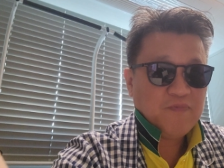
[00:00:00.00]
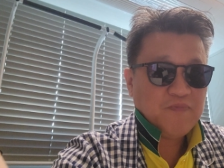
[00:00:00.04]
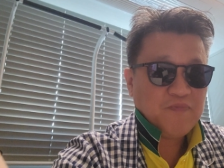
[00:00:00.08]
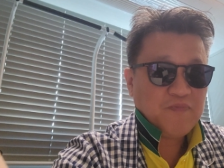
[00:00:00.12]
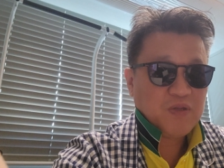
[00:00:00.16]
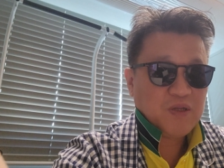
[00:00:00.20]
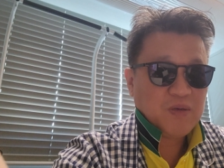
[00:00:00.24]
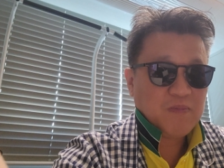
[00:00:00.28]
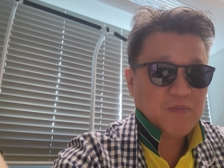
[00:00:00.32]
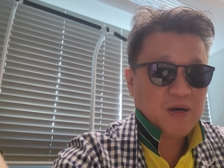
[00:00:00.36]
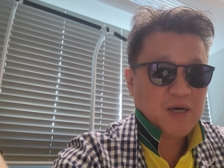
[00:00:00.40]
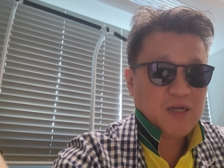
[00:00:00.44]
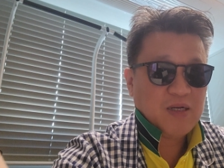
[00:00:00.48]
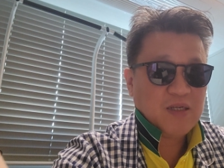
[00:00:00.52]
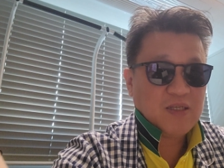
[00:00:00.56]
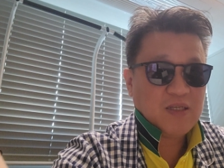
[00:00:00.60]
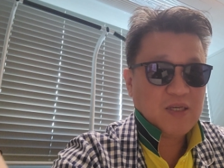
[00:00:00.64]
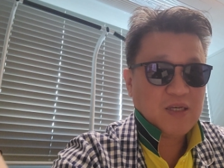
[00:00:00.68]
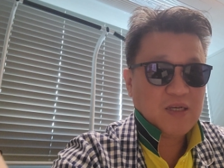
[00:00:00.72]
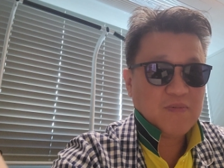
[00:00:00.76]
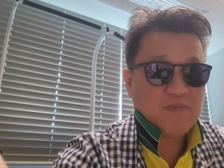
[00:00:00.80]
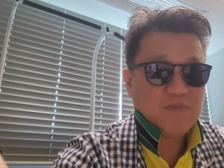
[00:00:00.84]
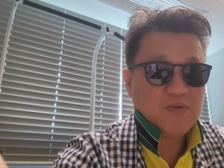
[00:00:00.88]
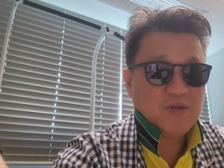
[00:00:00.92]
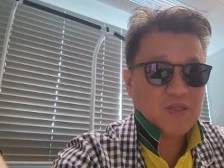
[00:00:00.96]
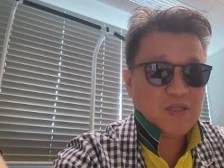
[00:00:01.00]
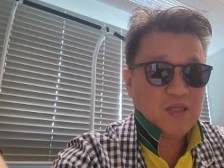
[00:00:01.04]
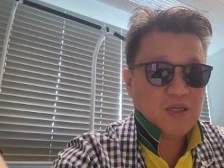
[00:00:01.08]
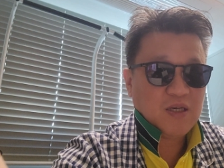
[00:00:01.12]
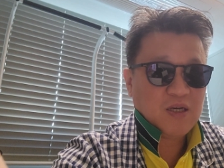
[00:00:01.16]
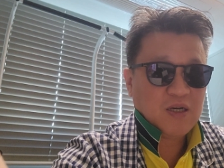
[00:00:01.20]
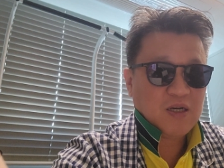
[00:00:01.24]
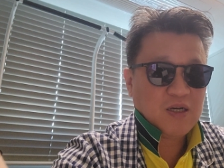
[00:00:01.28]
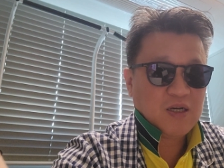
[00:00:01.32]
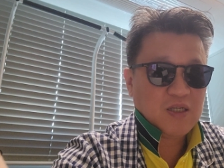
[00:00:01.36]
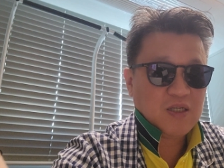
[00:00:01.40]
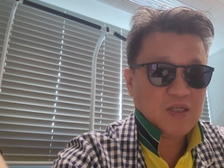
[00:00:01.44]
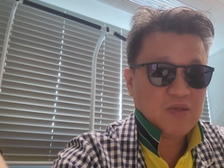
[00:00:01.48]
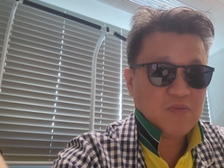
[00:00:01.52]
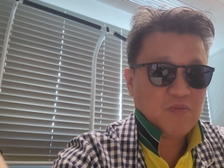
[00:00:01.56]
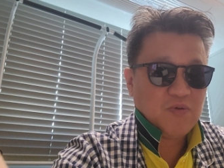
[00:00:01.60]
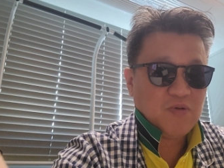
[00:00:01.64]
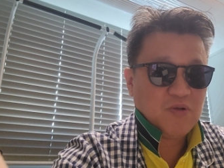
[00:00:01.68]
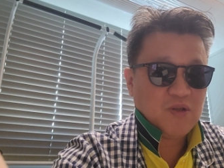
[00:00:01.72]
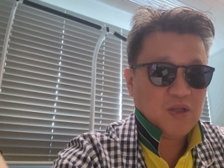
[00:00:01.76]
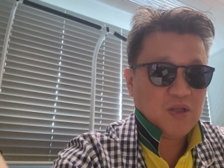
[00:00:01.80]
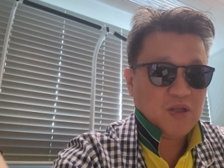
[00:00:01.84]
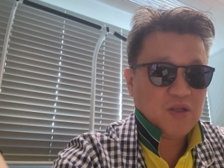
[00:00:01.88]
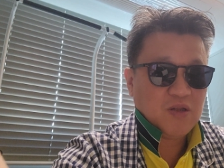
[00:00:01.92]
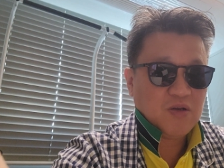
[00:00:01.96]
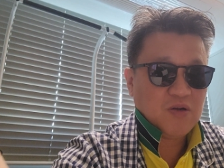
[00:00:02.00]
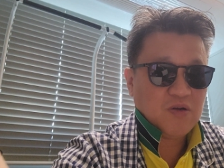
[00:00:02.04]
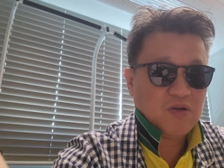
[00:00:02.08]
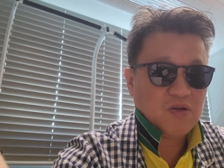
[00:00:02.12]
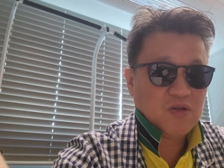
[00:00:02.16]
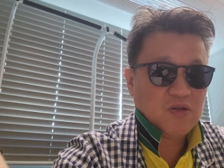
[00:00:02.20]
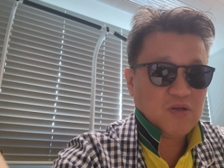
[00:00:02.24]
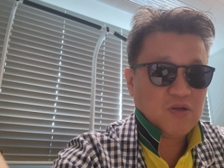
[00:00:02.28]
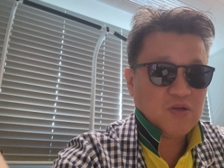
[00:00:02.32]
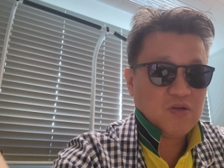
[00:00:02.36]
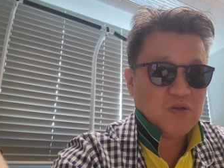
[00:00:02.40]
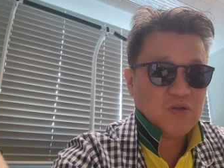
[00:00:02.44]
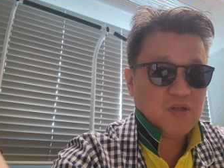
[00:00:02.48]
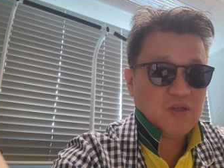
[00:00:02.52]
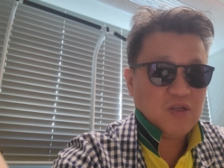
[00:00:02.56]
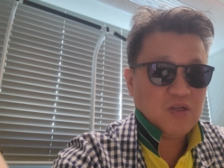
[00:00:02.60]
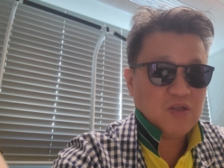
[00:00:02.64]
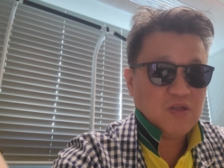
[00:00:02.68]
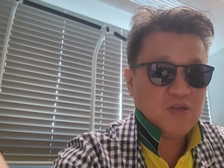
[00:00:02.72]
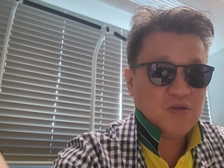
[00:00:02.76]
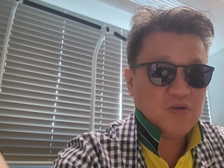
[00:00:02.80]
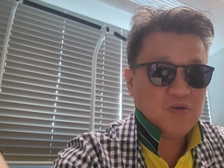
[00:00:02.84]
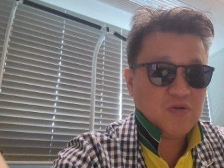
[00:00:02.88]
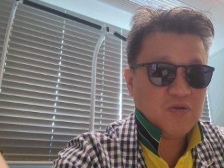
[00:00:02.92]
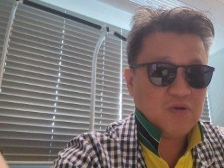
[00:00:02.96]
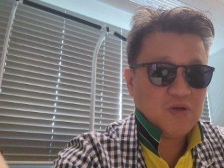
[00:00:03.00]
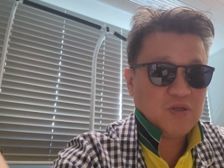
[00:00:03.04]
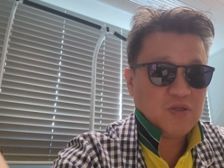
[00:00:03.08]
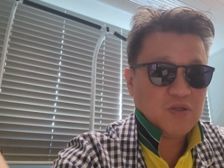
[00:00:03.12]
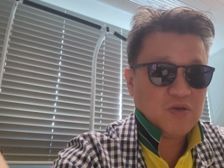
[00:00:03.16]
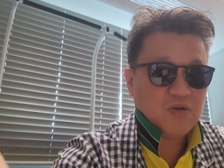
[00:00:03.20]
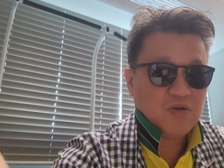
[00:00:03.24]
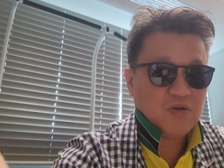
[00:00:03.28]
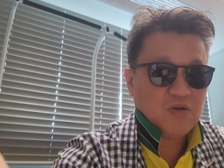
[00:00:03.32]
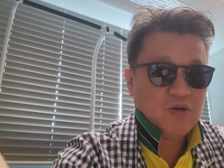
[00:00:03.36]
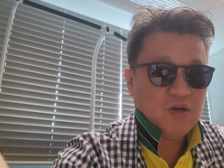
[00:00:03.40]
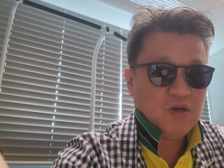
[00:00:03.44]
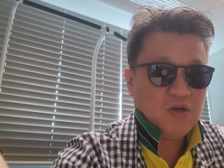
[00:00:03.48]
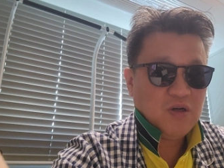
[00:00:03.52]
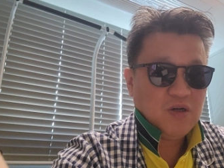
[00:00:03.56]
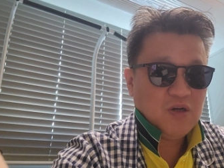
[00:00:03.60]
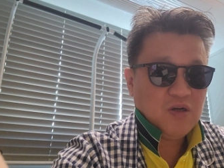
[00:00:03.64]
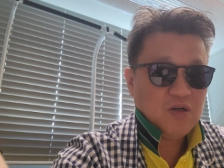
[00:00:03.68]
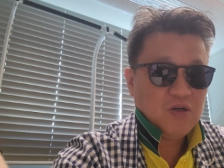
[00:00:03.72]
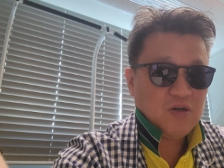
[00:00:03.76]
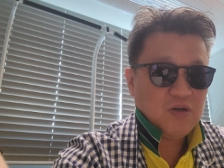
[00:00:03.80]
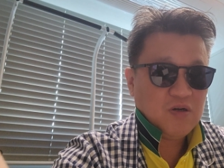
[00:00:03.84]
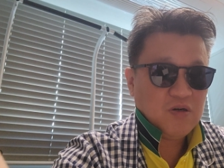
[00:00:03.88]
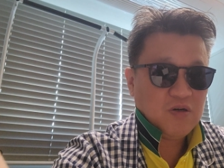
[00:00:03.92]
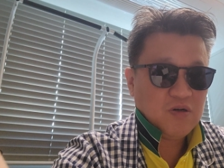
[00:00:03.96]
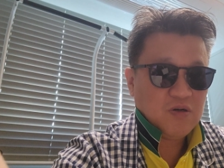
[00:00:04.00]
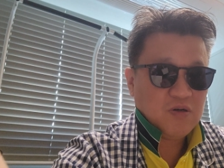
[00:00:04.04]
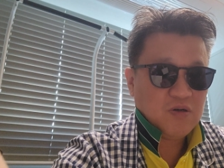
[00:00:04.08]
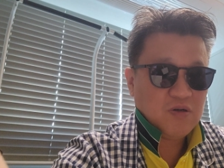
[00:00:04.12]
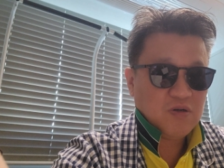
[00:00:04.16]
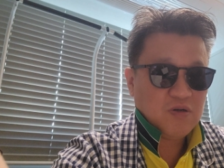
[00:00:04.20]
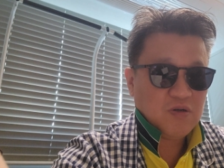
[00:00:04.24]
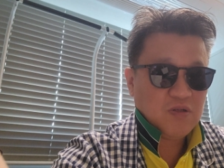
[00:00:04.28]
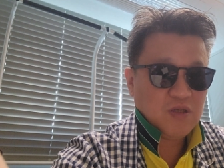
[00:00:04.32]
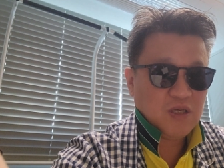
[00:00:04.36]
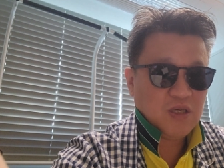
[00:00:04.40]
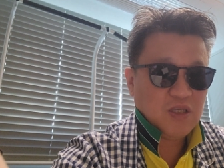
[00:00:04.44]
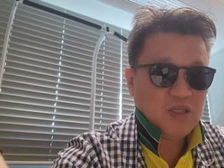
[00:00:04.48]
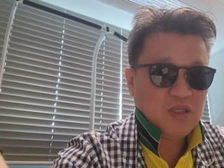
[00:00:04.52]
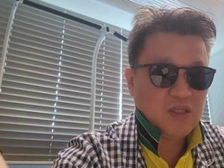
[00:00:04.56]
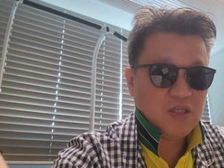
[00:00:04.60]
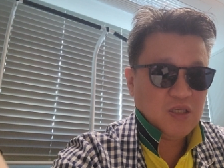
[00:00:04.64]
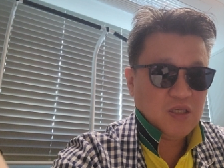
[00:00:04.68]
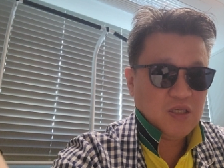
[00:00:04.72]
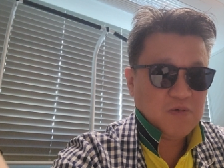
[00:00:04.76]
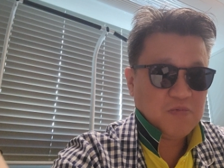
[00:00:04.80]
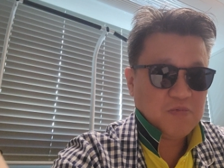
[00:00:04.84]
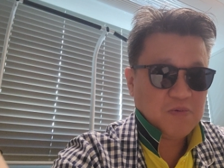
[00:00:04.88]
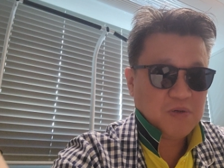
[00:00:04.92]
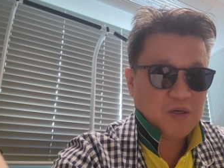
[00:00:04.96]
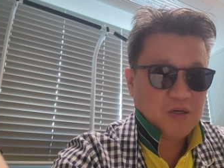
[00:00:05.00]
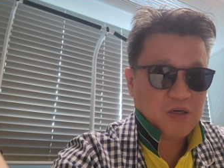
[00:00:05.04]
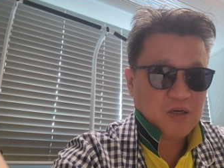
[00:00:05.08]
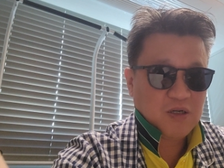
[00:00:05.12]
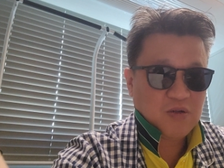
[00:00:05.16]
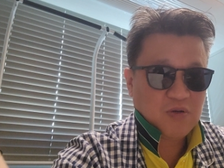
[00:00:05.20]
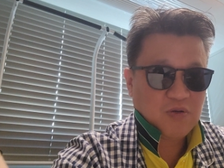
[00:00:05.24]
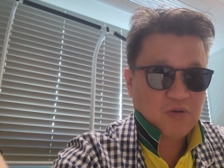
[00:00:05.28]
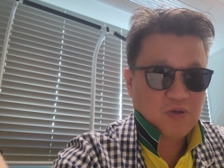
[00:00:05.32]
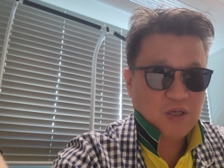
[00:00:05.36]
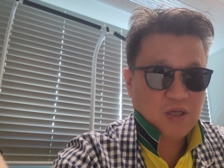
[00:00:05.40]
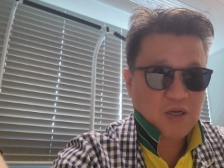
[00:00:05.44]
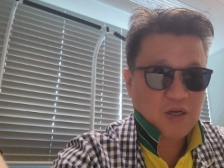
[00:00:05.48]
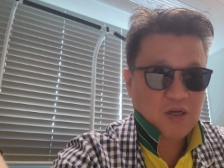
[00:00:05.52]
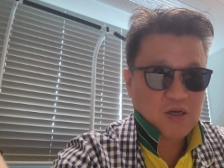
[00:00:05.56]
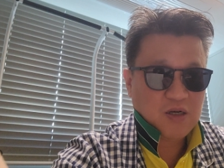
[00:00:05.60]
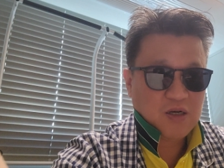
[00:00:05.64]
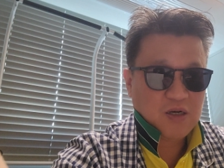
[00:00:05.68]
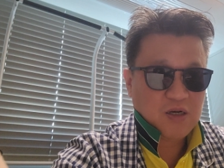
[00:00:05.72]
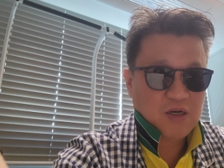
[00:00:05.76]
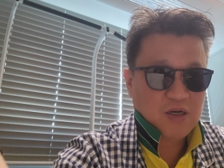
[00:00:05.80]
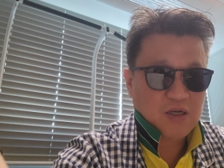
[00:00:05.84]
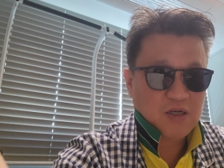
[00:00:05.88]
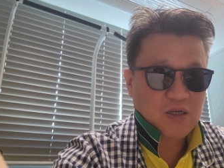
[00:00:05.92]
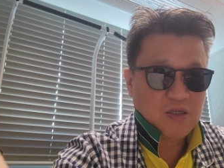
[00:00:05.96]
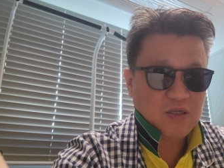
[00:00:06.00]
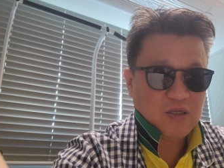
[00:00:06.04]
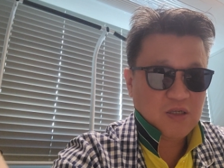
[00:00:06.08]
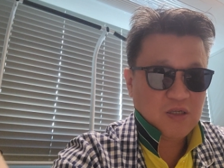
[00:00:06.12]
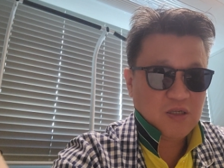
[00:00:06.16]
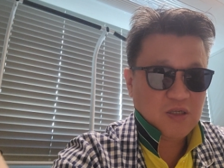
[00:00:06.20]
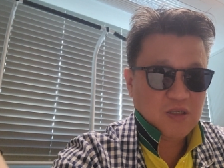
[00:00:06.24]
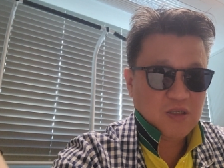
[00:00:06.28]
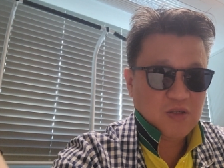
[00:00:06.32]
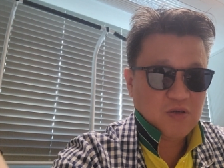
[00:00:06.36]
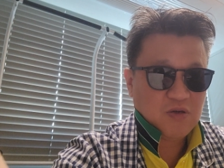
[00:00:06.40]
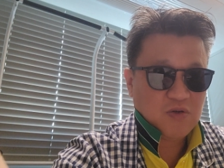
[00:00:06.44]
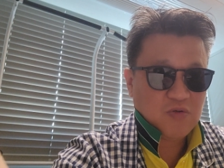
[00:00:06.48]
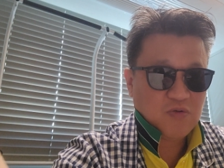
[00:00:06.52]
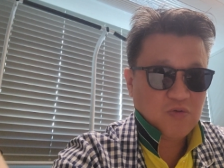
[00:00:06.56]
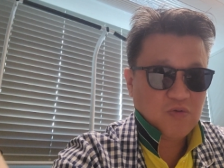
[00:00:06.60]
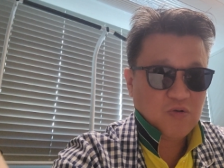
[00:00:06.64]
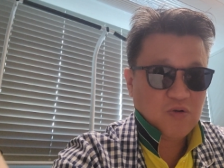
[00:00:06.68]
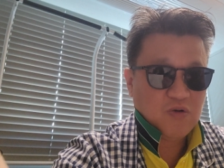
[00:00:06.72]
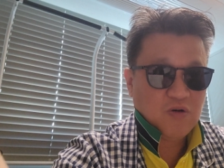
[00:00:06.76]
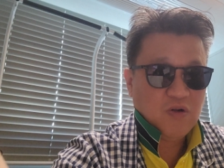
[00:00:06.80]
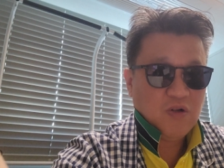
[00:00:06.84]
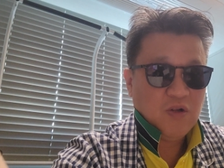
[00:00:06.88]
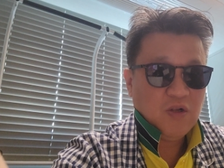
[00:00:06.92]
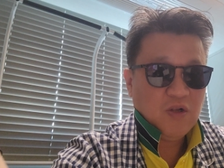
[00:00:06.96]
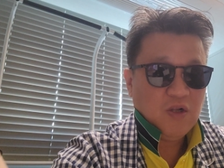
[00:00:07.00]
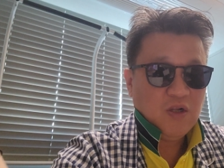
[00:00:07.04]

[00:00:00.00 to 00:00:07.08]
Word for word: 음, 많은 사람들이 생각하지 못했던 그런 일들로 해서 어, 이런 예스24가 또 상한가 가는 일이 있었고요